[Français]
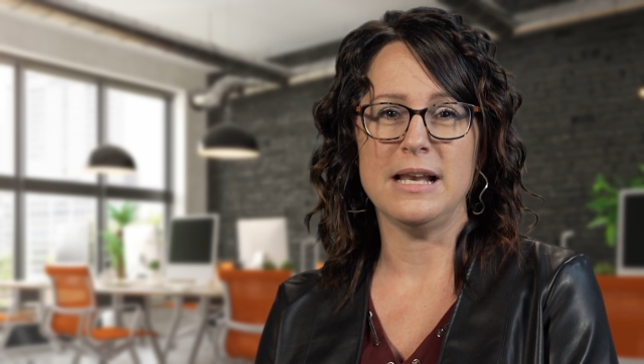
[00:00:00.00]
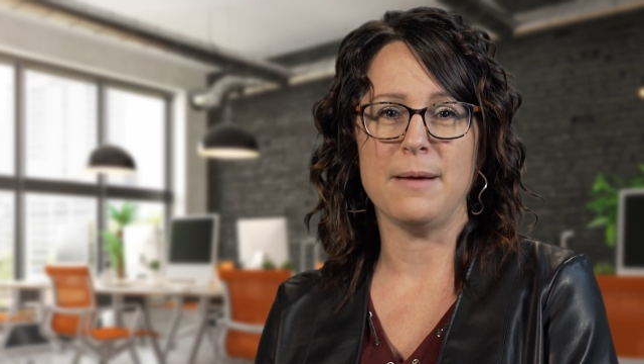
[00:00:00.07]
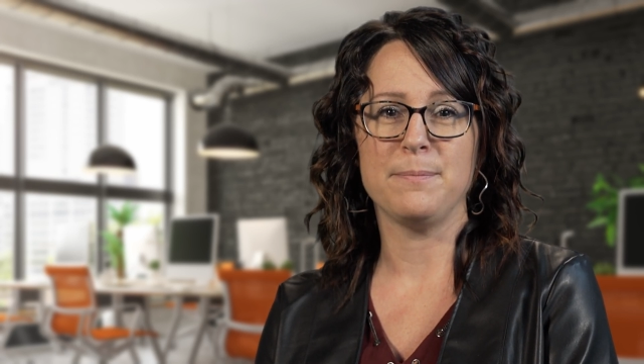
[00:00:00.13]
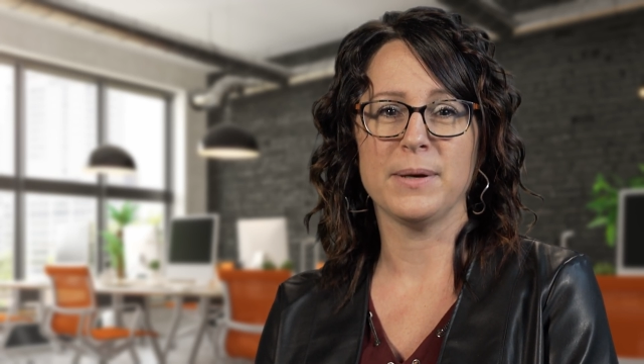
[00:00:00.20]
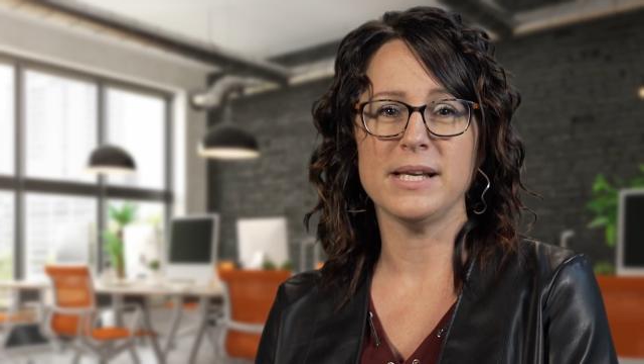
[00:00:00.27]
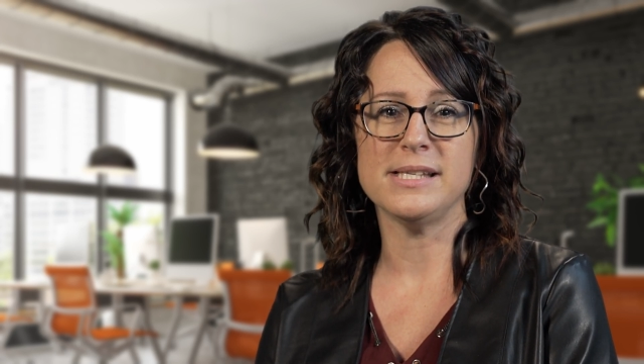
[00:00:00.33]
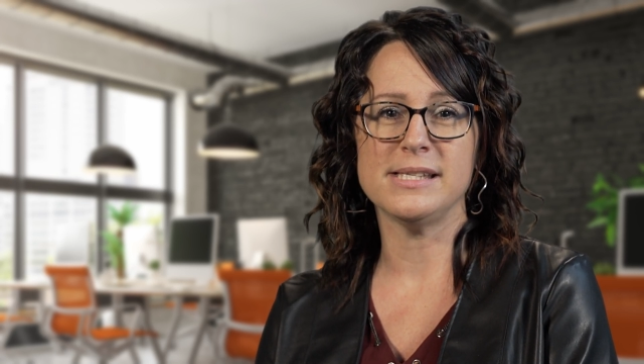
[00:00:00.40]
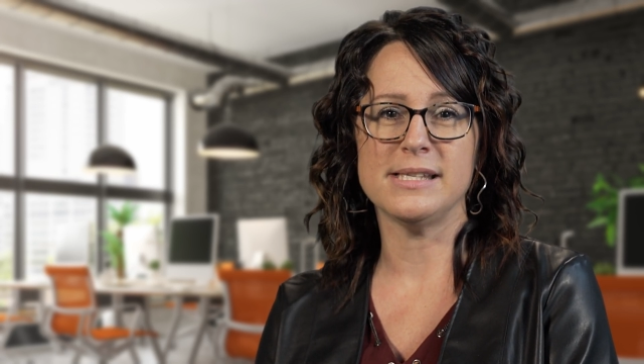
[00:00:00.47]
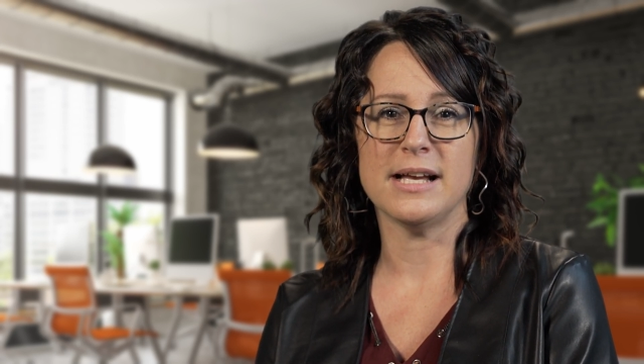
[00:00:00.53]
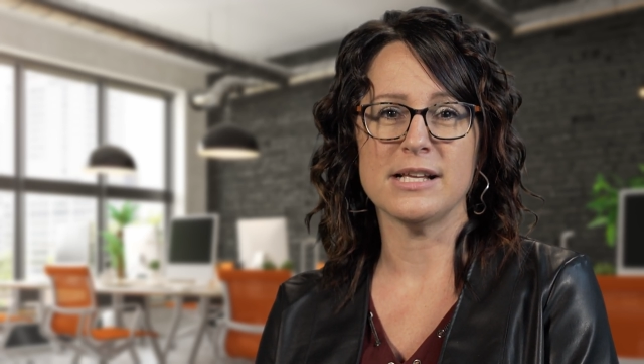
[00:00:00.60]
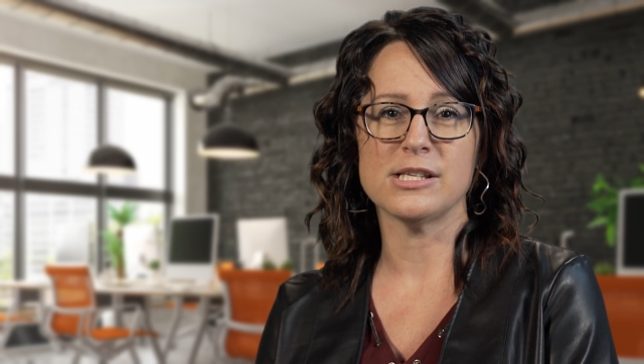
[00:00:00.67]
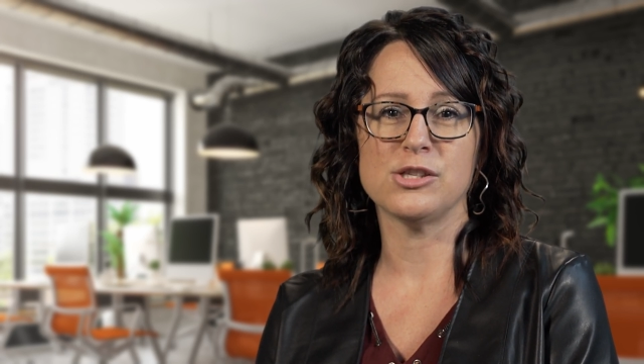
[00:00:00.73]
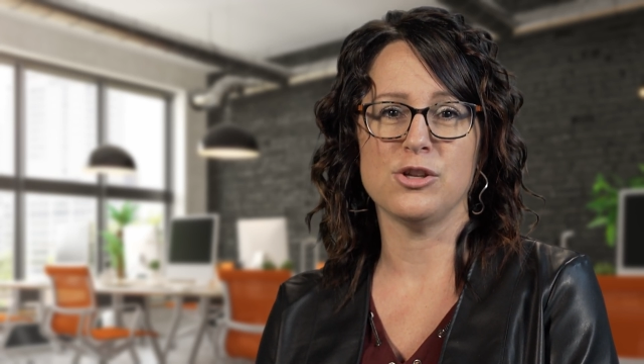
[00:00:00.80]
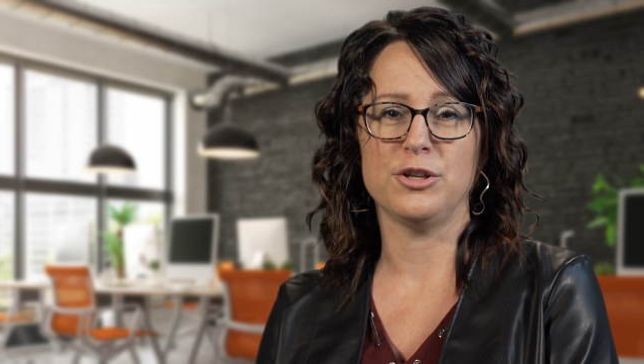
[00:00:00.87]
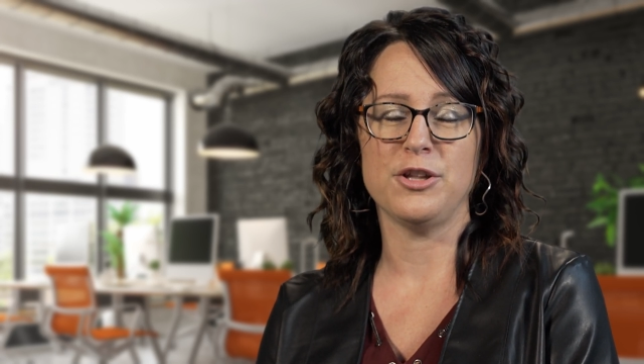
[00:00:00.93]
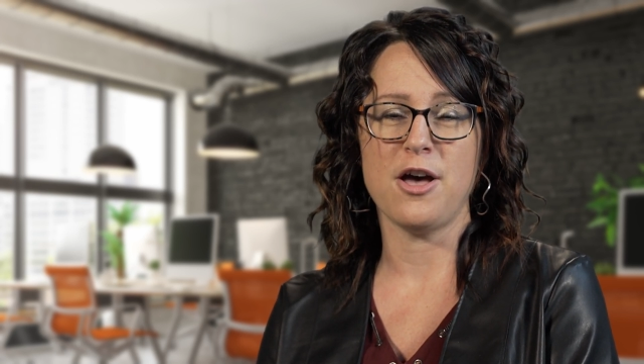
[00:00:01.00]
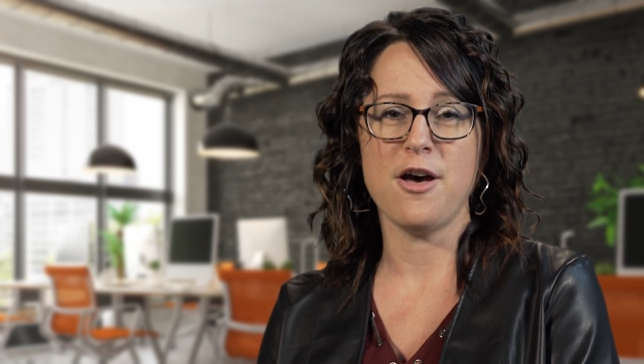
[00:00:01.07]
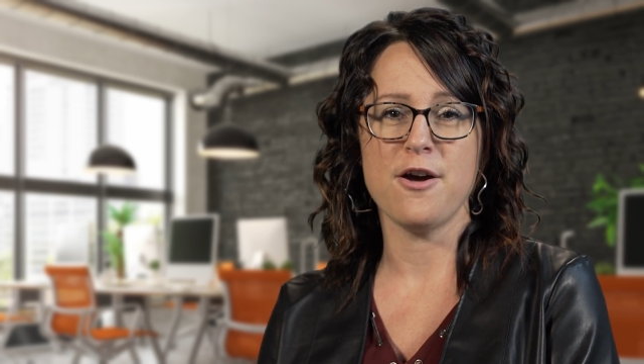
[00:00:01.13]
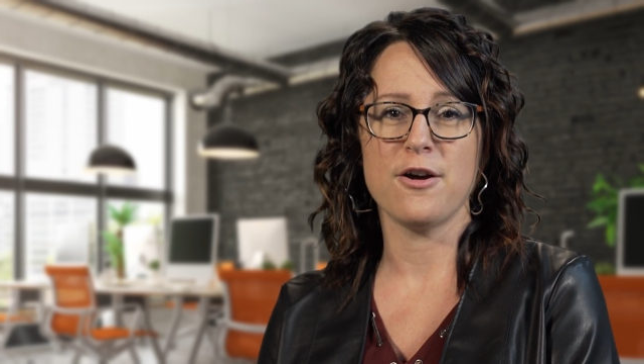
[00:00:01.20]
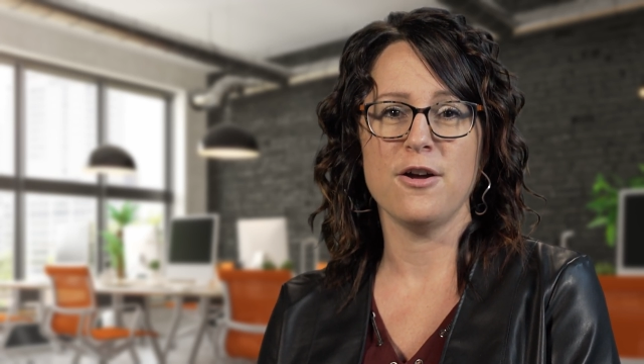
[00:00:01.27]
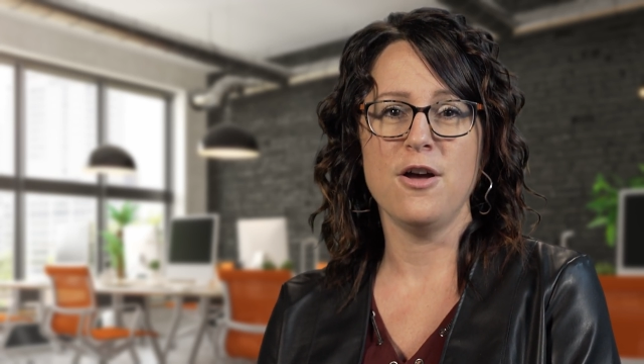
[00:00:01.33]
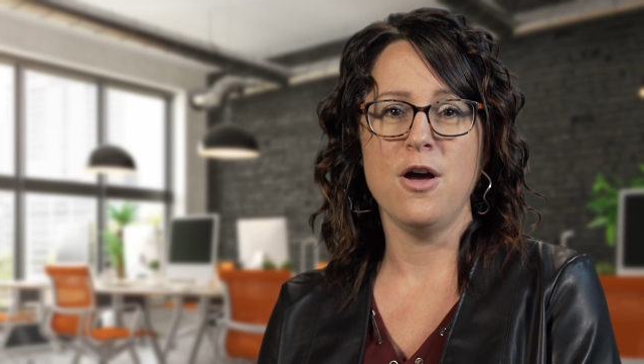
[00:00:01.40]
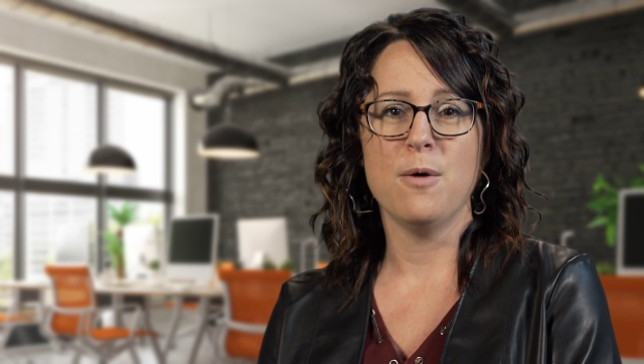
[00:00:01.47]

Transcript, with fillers: la présidence d'honneur